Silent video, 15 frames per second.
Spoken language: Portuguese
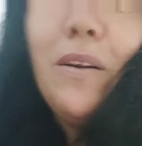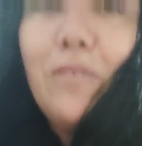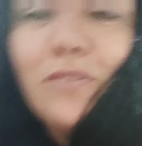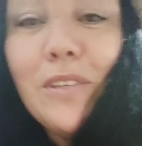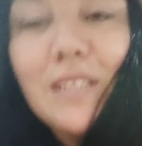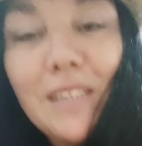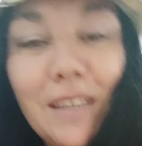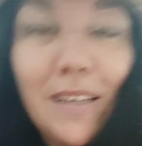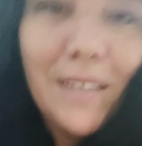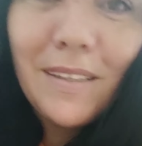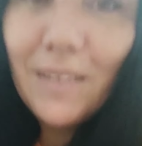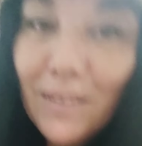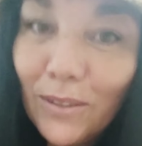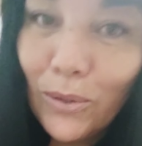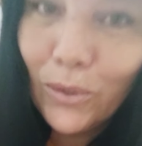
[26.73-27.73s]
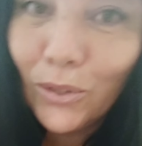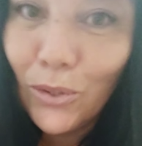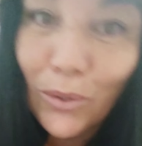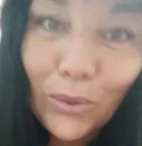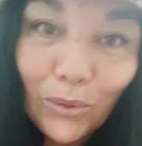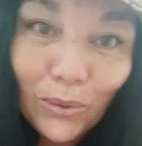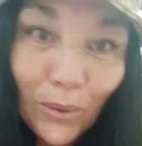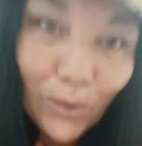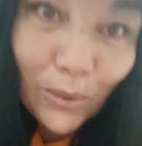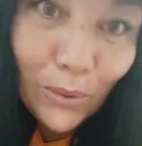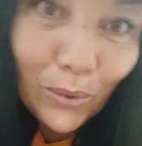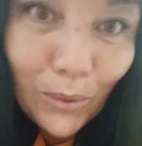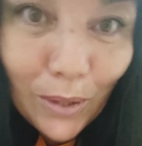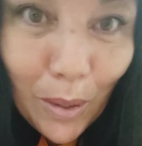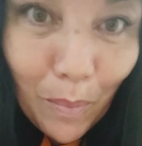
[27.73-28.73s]
para vocês, que hoje eu tô
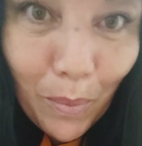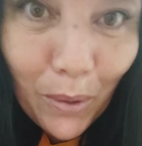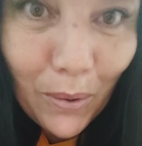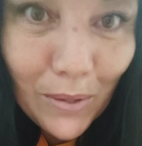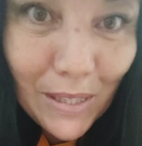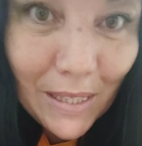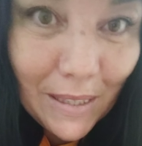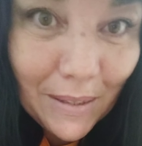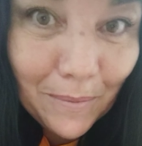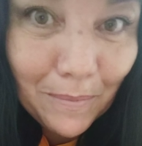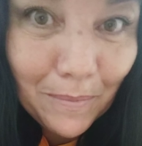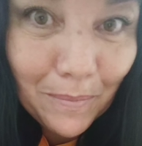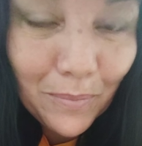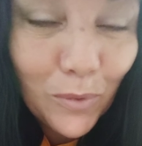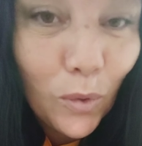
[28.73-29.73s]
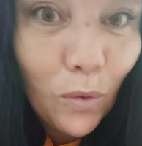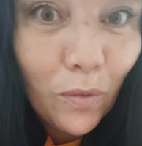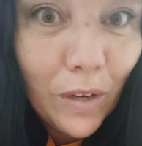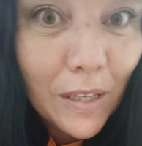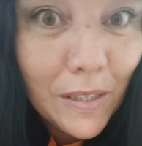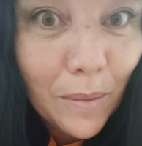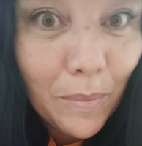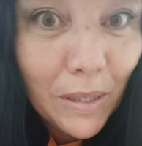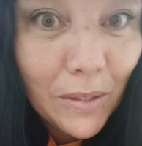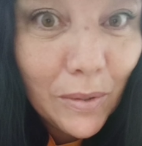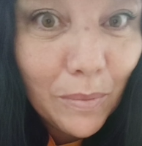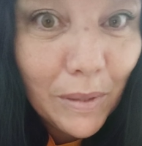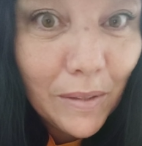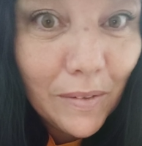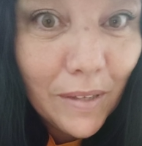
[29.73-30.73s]
toda prosa. O verso é mais
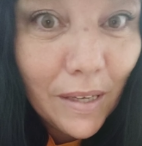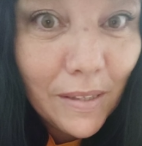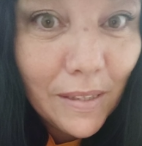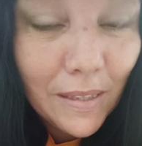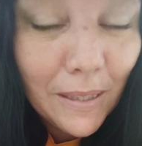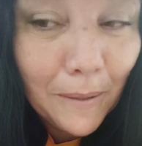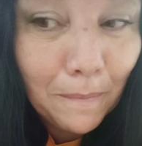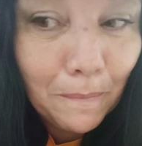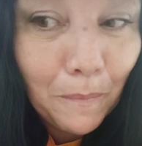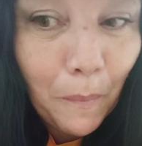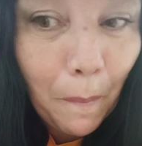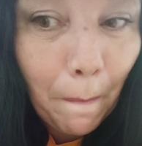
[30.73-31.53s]
ou menos assim.